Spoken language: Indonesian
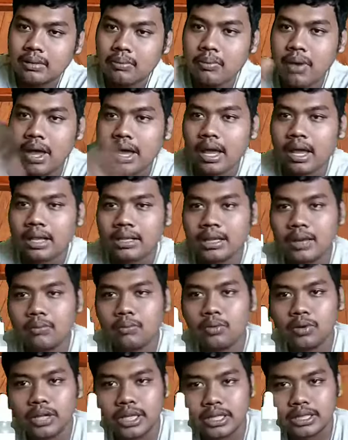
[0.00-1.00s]
Barangnya
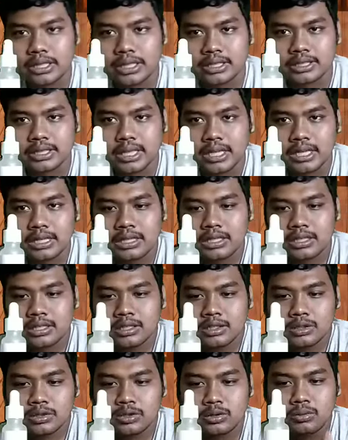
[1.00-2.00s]
mungil guys ya.
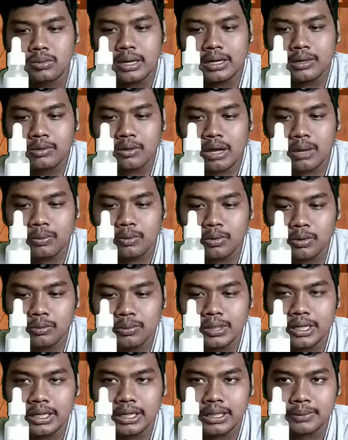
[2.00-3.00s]
Cuma 20
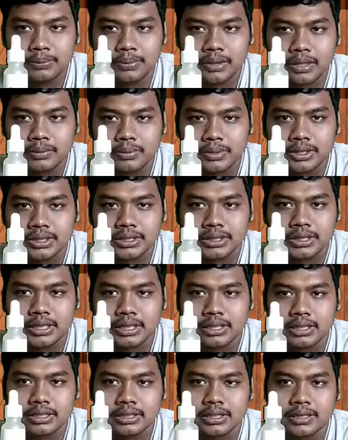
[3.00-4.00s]
mili berat
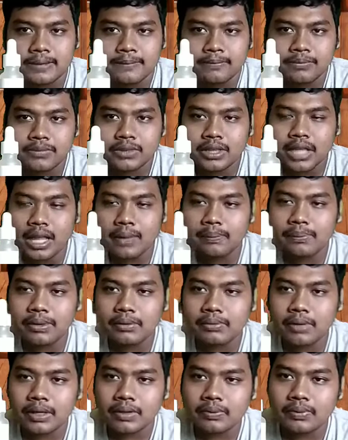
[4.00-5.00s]
bersihnya guys ya. Tapi
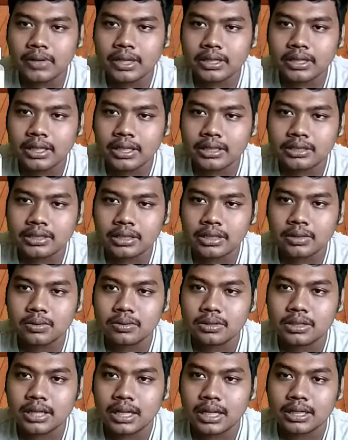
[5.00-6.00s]
manfaatnya
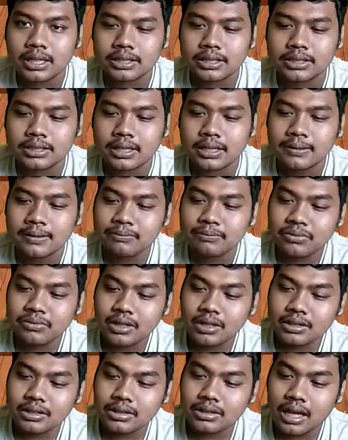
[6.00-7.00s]
segudang guys ya.
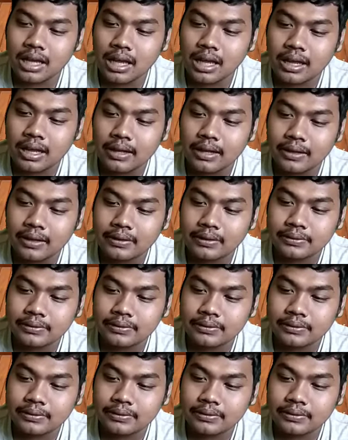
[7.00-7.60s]
Nah,